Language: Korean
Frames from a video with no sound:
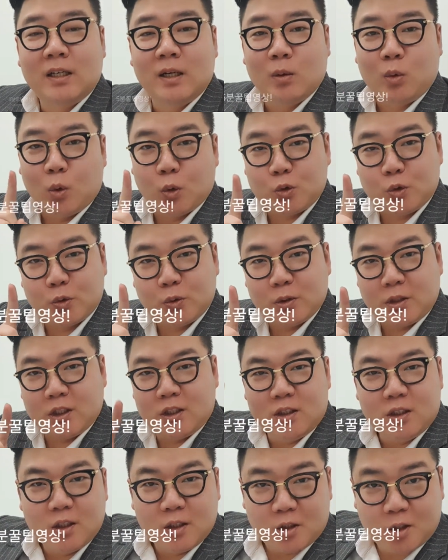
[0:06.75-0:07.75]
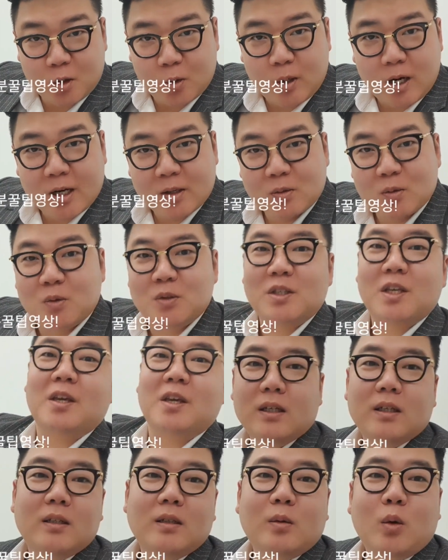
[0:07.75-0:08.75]
고수들은 뒤로 가기
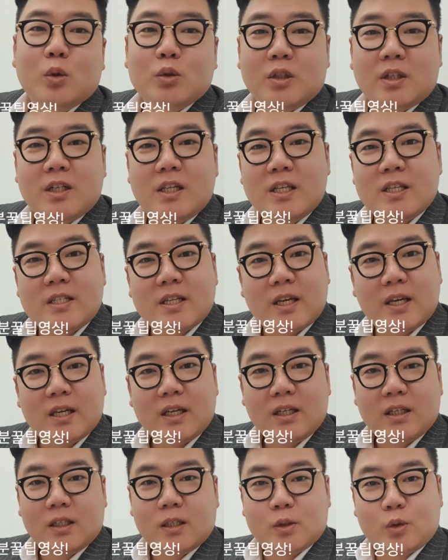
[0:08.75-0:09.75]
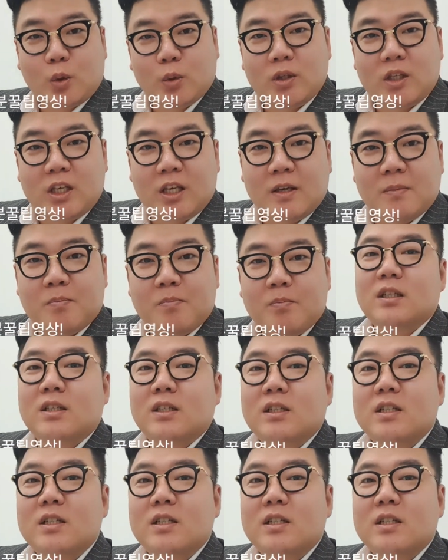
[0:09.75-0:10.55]
누르세요 오늘은 이제 손님